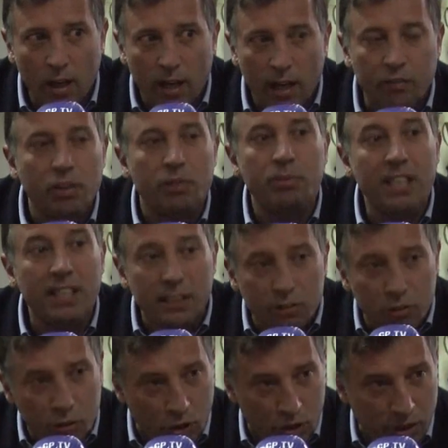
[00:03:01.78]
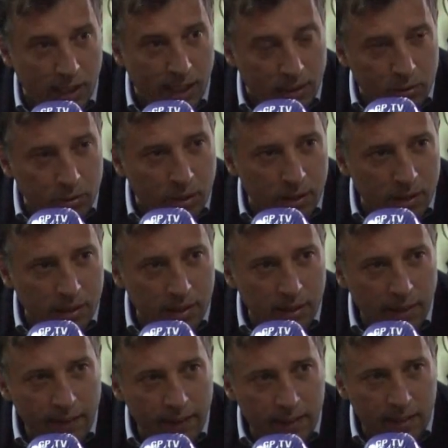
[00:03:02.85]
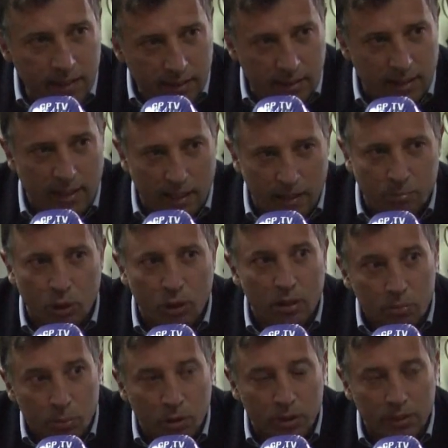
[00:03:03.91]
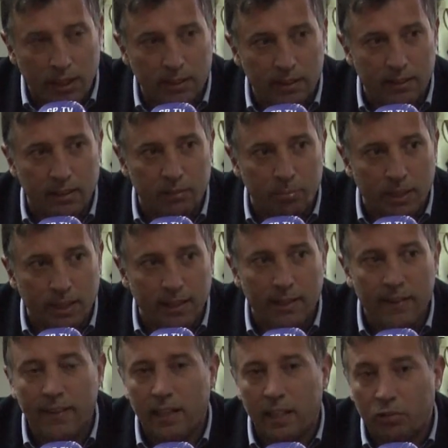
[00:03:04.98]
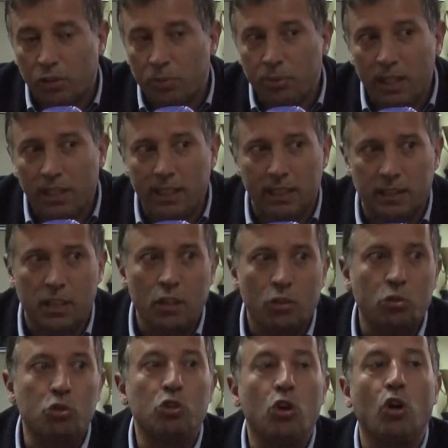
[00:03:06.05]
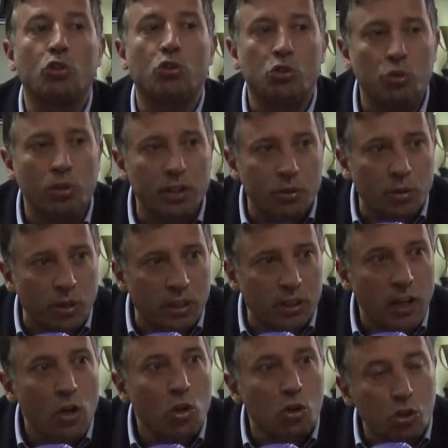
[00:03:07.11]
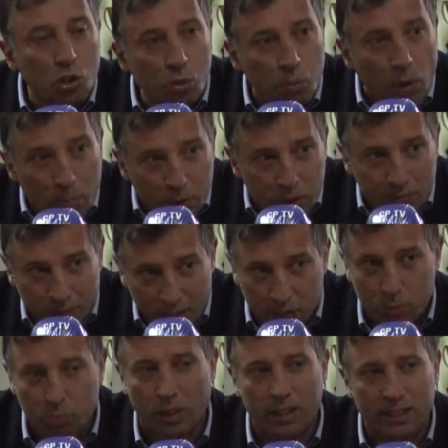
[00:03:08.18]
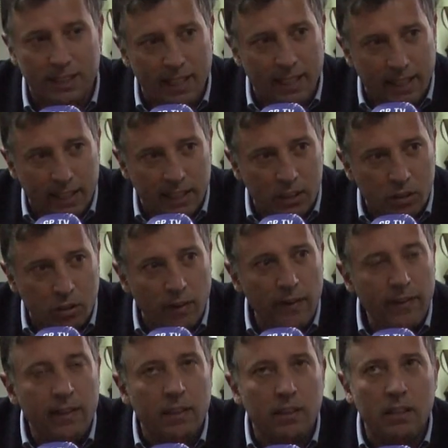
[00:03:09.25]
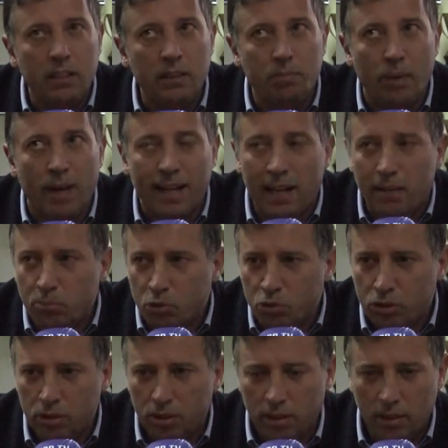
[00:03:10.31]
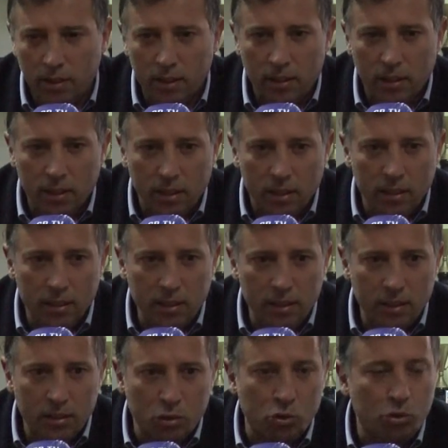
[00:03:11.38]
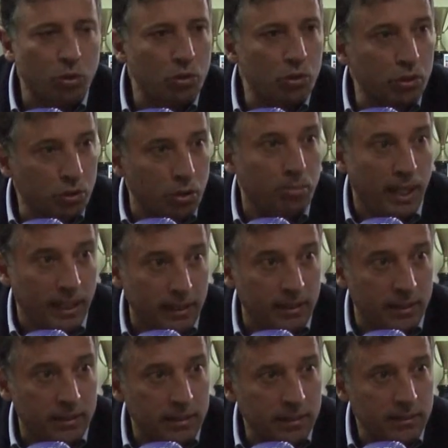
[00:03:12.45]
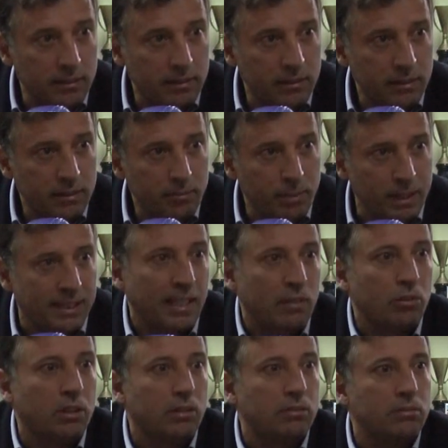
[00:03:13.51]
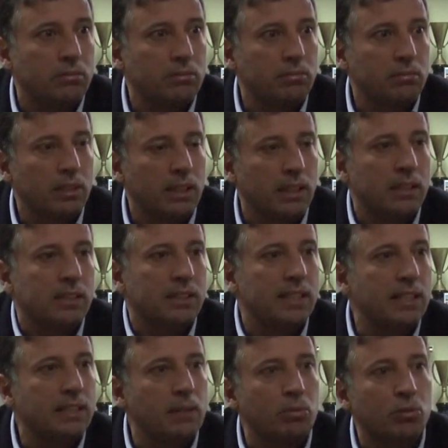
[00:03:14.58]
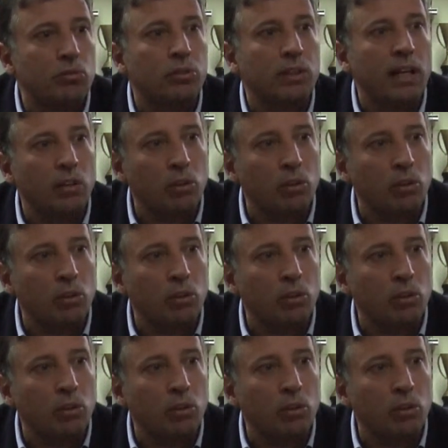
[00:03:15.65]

as famílias dos nossos diretores, que é muito importante também, as famílias dos nossos jogadores, os seus próprios empregos podem estar em risco e paramos, eh, os jogadores não são máquinas. Passado 15 dias temos que voltar à